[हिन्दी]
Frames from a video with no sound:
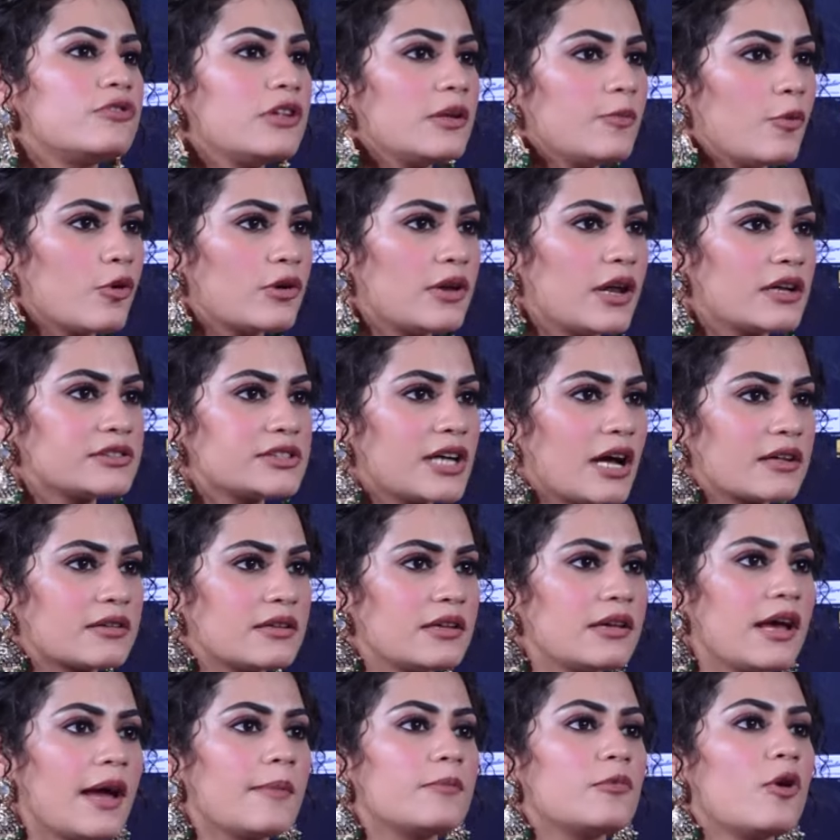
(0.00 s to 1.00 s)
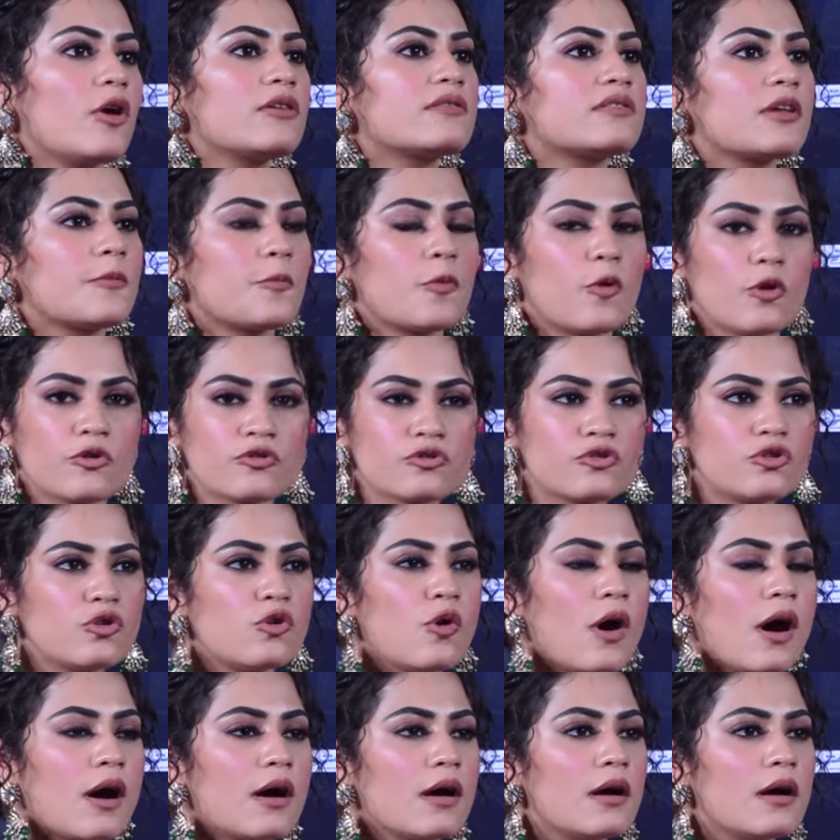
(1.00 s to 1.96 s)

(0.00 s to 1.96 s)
नहीं बोलना चाहती आई एम नॉट सपोज टू